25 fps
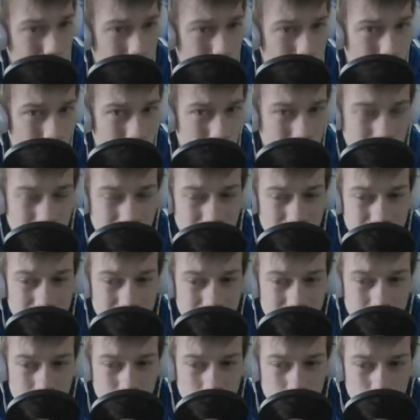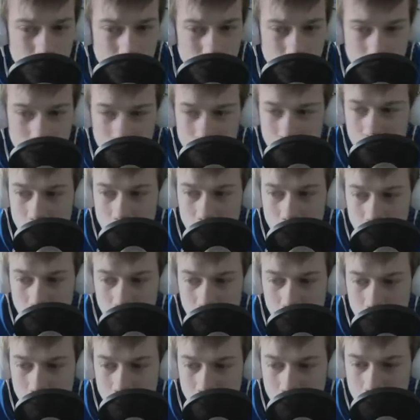immer sehr, sehr gut. Also zum
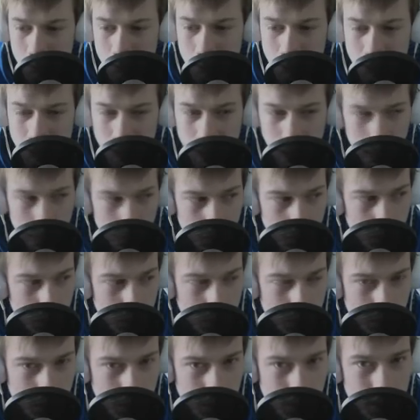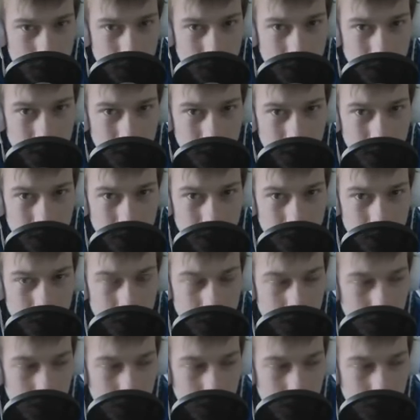Beispiel Beat Abos finde ich sehr geil.